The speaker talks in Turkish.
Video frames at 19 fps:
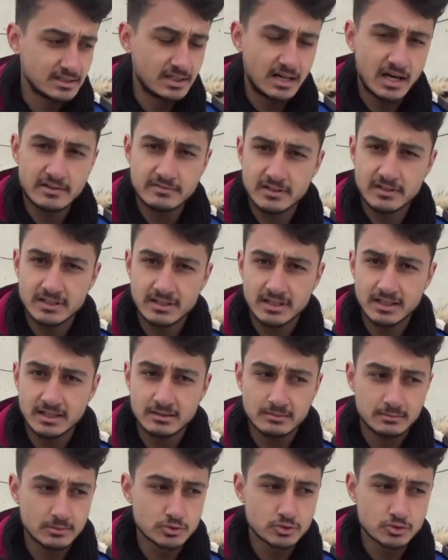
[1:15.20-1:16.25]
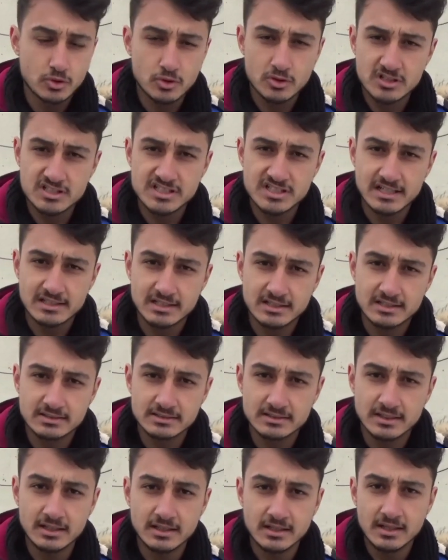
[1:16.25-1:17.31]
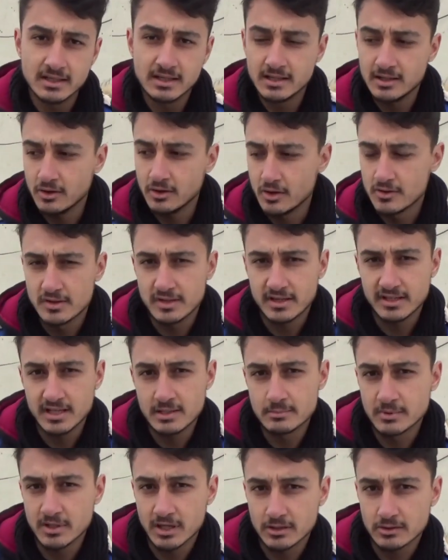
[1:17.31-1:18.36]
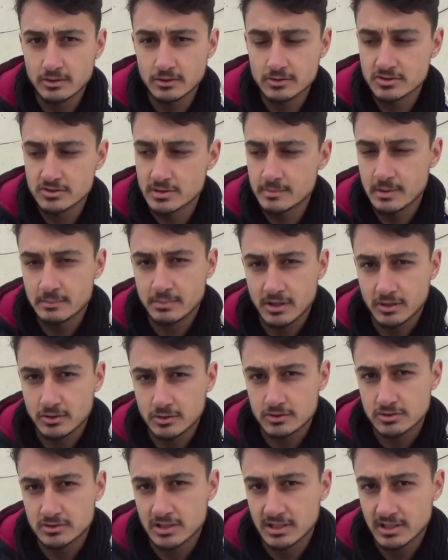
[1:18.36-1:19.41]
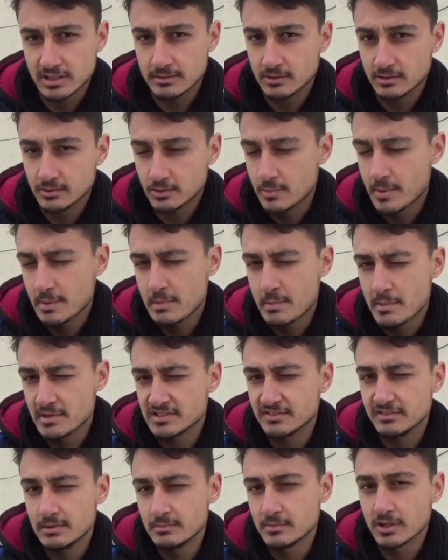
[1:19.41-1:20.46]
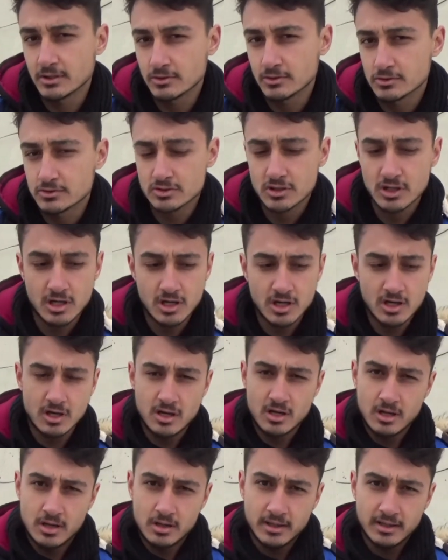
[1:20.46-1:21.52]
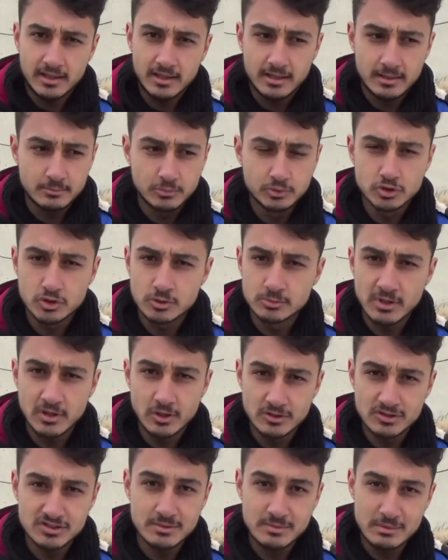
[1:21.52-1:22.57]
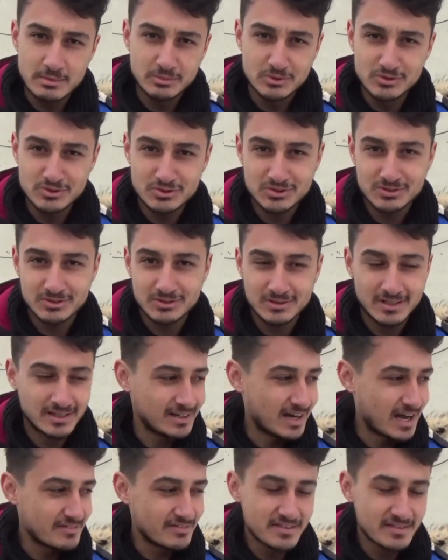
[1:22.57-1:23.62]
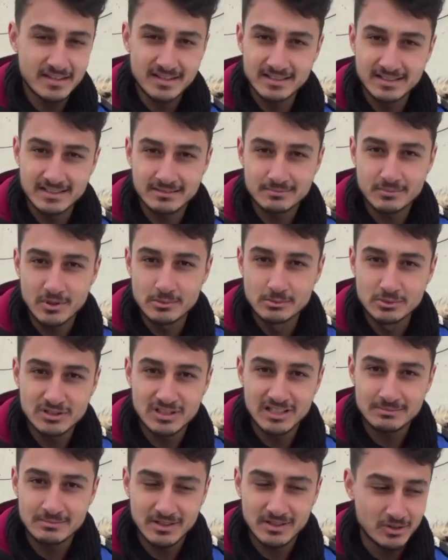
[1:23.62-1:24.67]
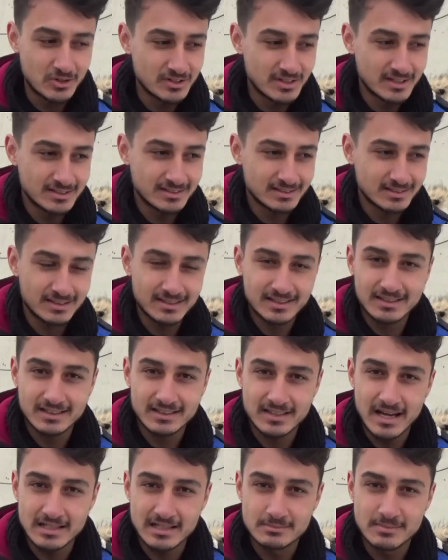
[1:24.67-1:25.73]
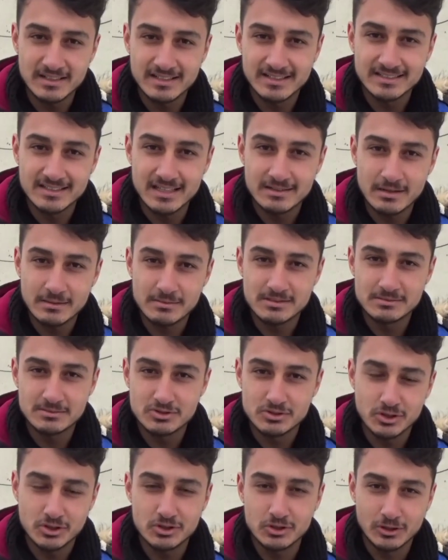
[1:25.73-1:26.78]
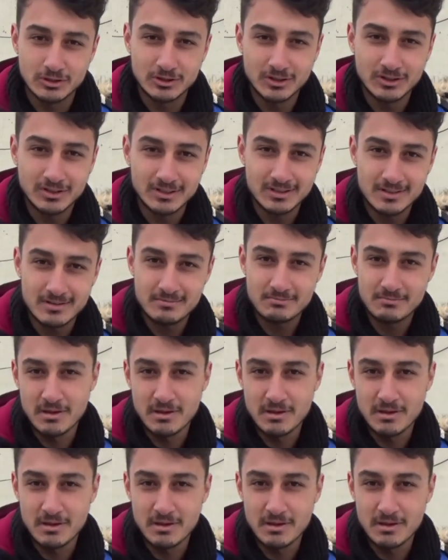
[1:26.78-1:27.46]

e, hayvanlara bu soğuk kış şartlarında onlara yem bırakıyoruz, yemek bırakıyoruz, e, köpek maması falan bırakıyoruz. E, bu durumdan oldukça memnunuz. E, hayvanları böyle mutlu etmek, onların e, yardımlarını gidermek bizim için çok iyi oluyor.